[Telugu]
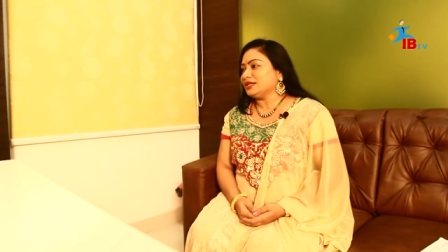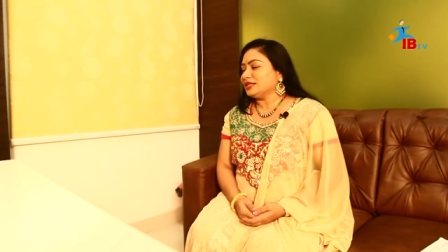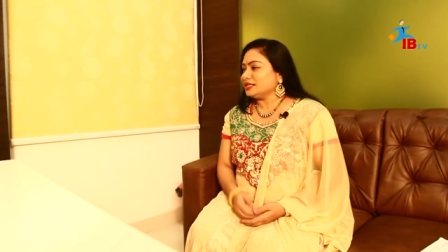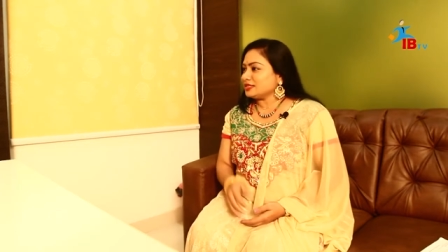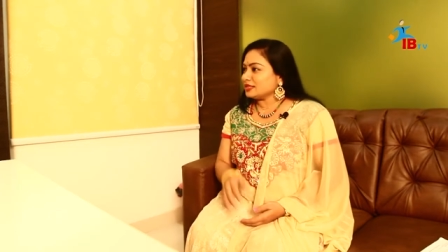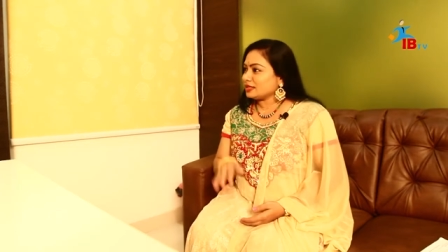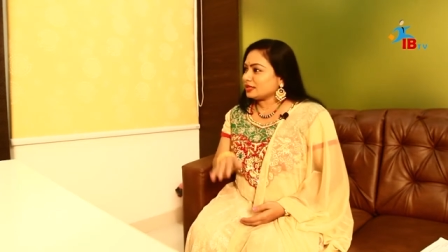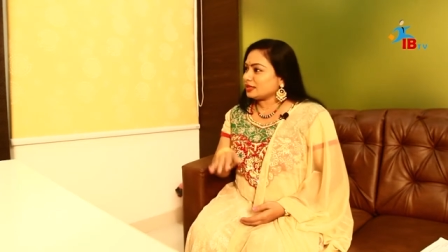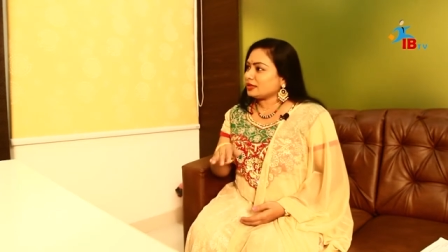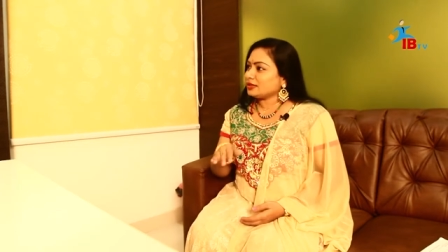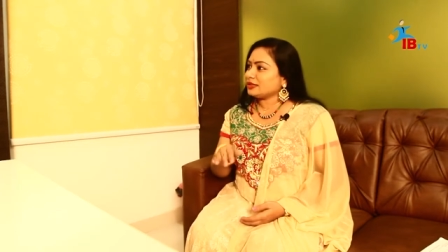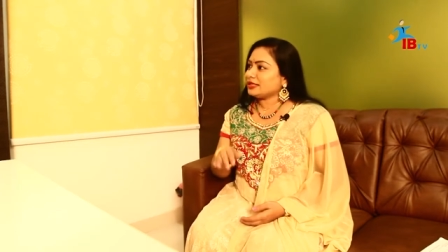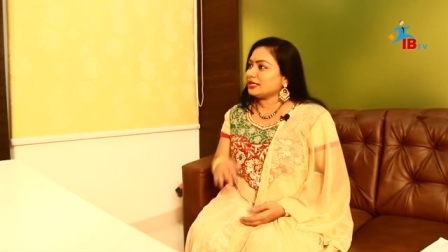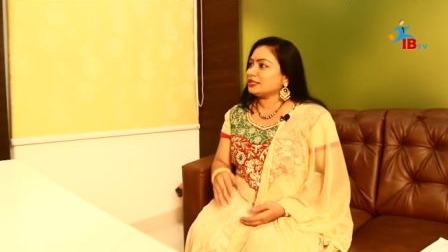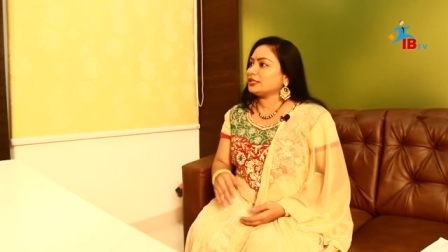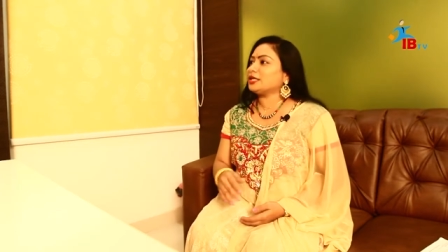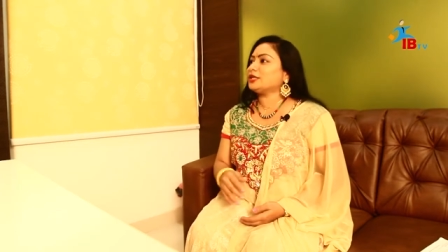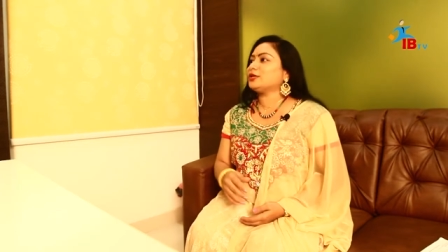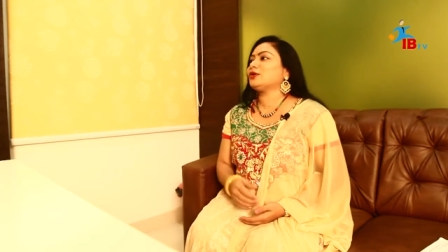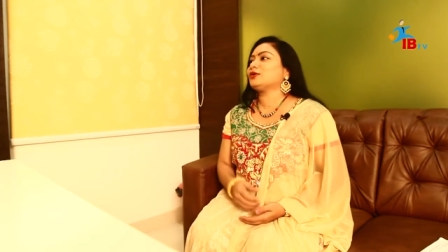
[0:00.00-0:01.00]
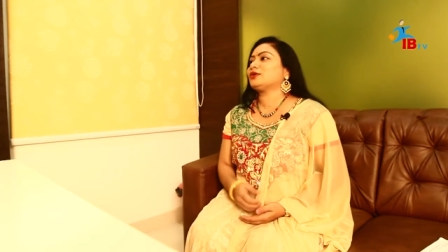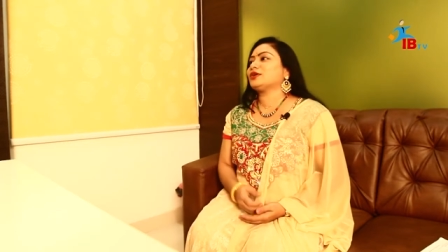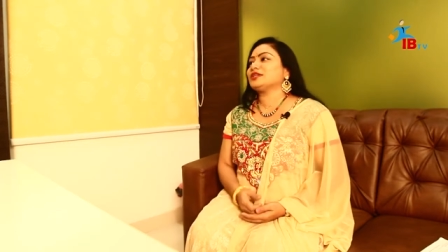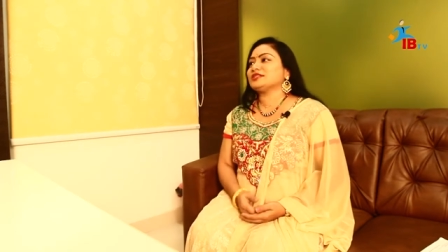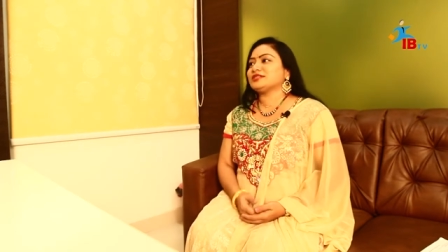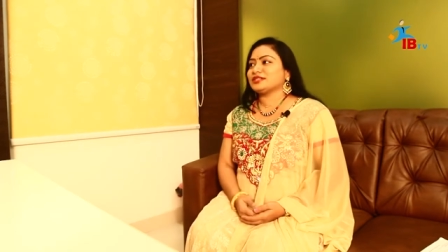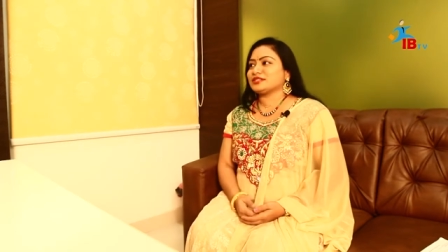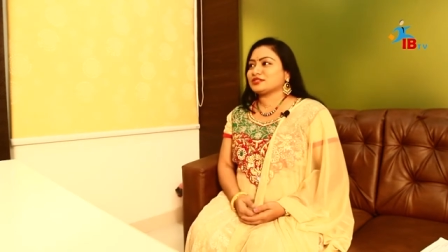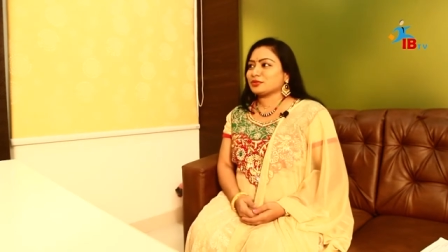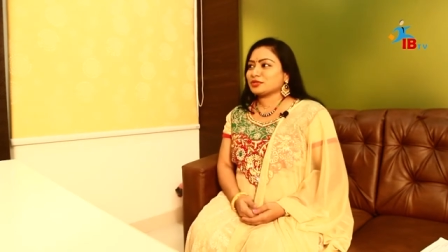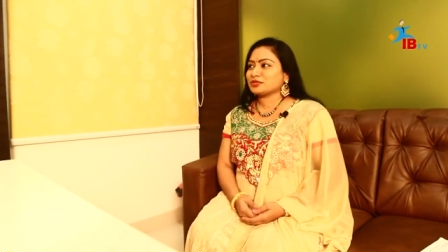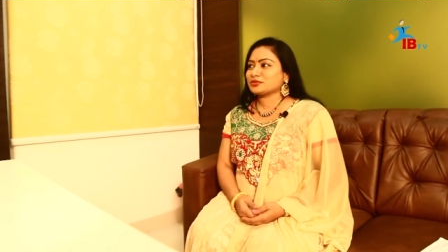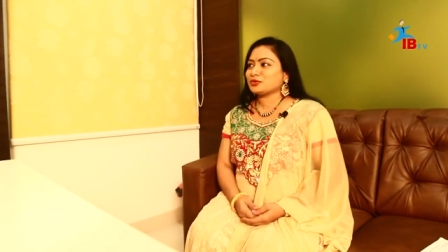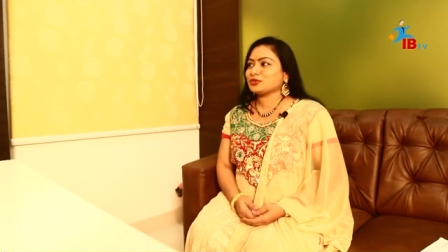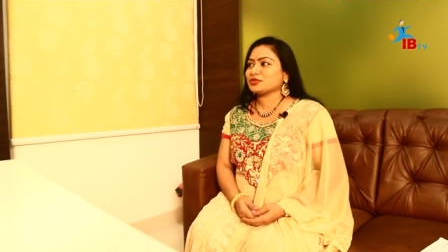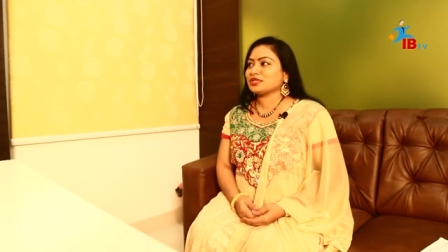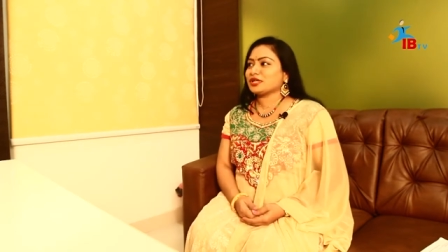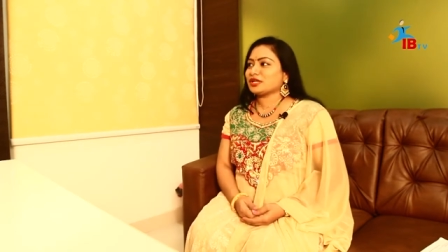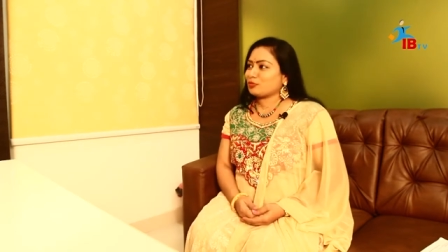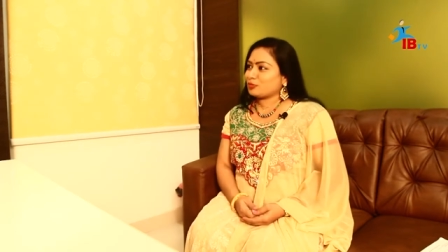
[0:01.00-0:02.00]
నిజంగా డెంటల్ డాక్టర్ని సిక్స్ మంత్స్కి
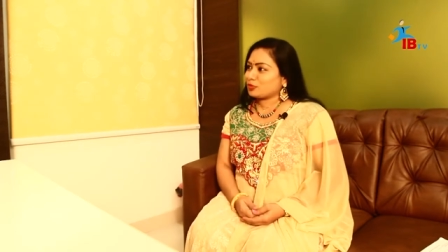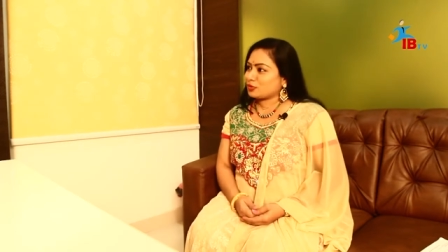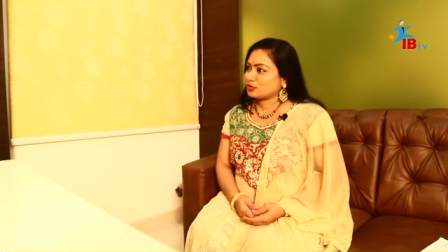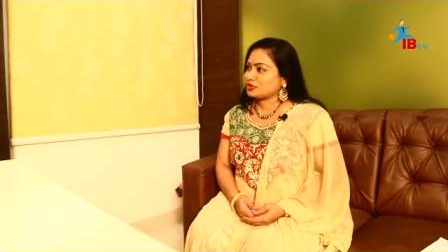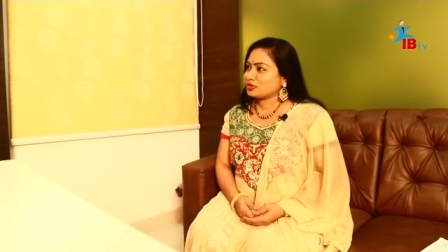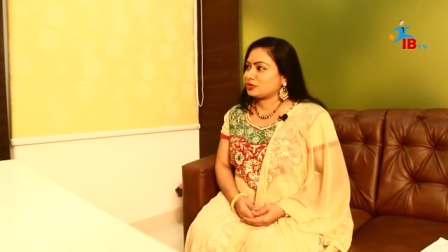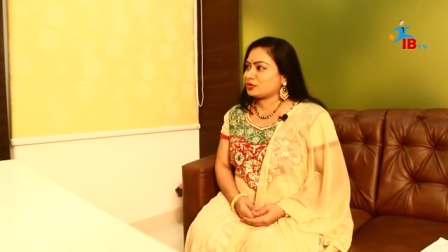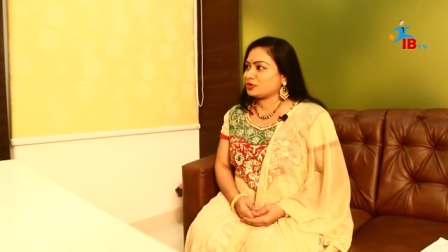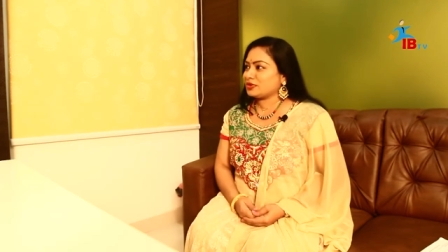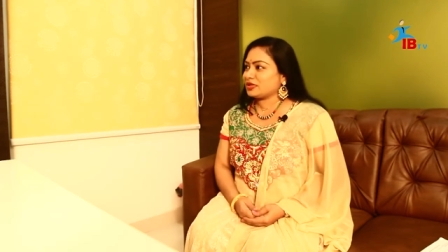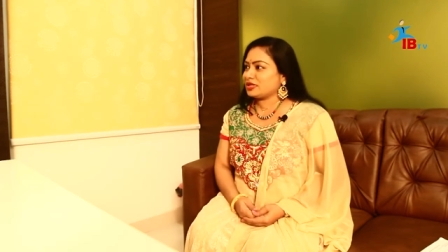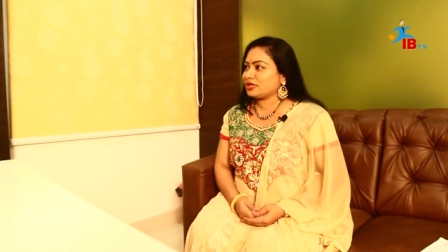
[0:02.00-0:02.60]
ఒకసారి అప్రోచ్ అవ్వడం